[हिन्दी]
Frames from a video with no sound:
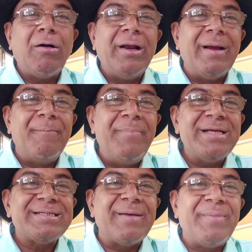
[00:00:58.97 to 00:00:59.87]
और
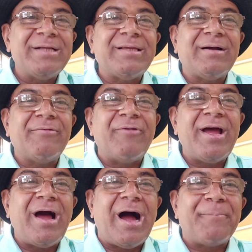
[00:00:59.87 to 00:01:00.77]
लंबे समय तक
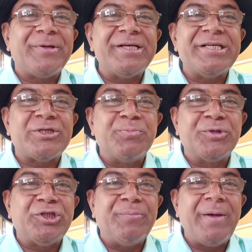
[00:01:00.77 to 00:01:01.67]
वह आपकी
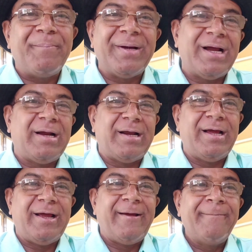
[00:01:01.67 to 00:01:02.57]
स्मृति में बना
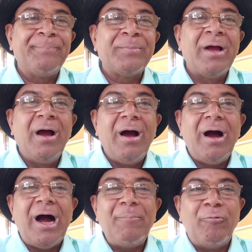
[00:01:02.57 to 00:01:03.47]
रहे
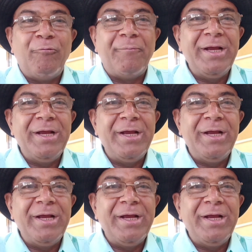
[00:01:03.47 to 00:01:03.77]
आप